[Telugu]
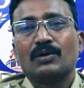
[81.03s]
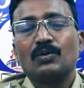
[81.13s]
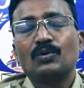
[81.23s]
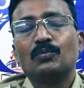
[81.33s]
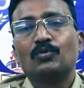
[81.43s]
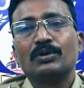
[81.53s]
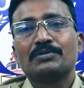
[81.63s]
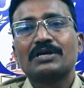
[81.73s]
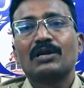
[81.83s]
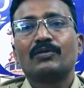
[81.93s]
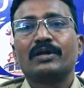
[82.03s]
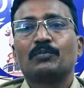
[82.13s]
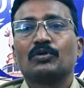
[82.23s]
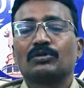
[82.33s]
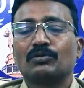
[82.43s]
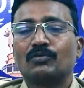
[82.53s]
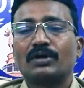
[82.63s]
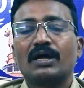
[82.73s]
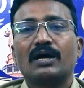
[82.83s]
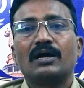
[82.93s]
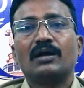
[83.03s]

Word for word: రెండు మూడు నిమిషాల్లోనే మొత్తం కూడా